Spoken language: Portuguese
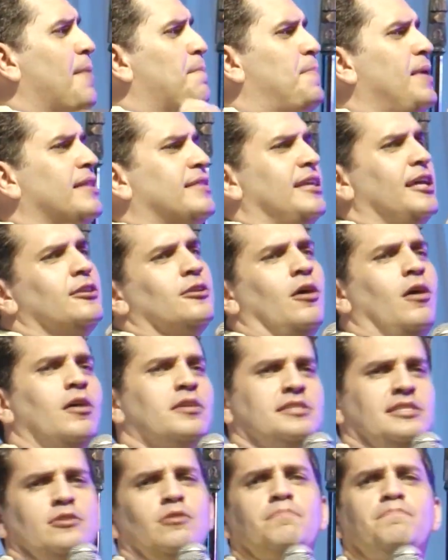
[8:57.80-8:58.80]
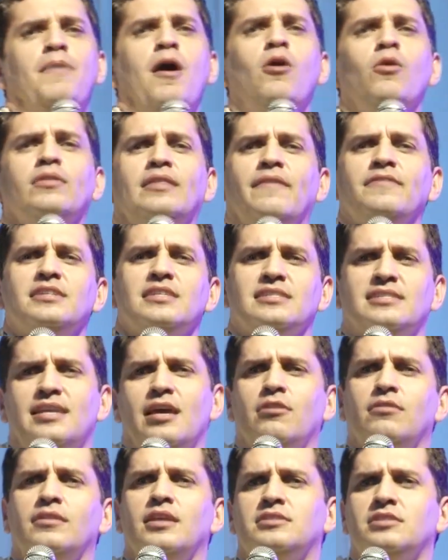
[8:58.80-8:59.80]
que habita em nós. São Paulo estava
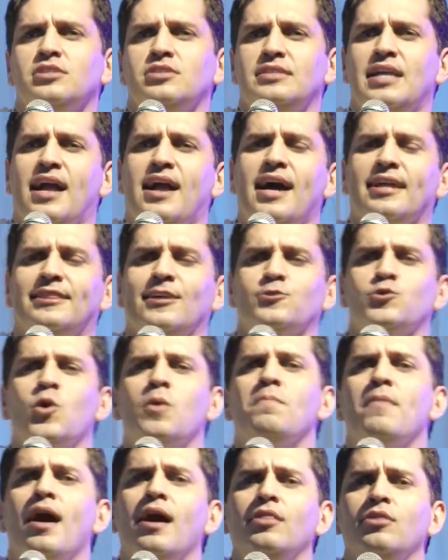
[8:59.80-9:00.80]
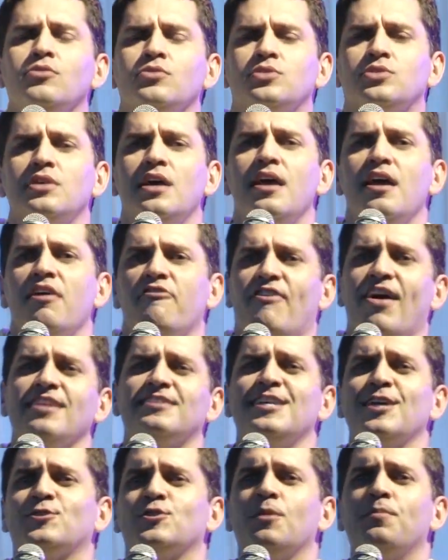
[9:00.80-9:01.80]
dizendo nesse, na carta aos Romanos, vai
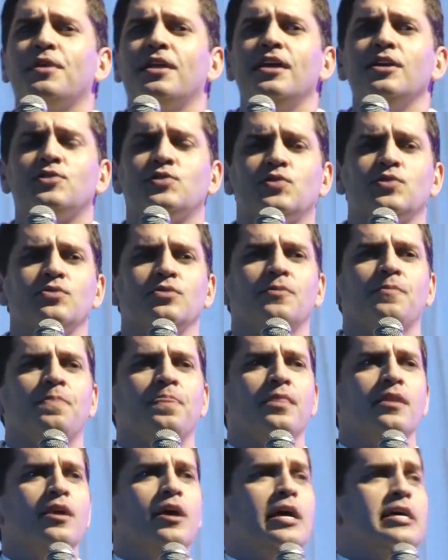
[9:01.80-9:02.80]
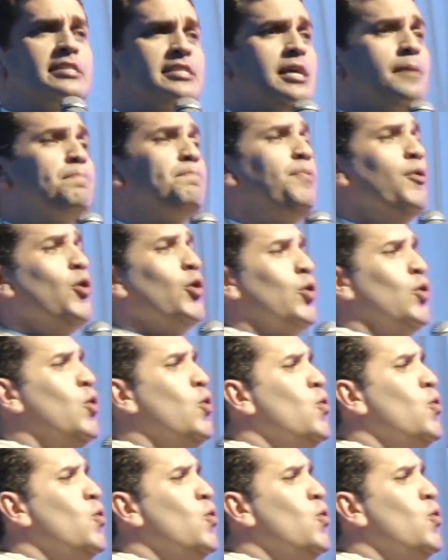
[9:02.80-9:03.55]
dizer sobre isto. Se por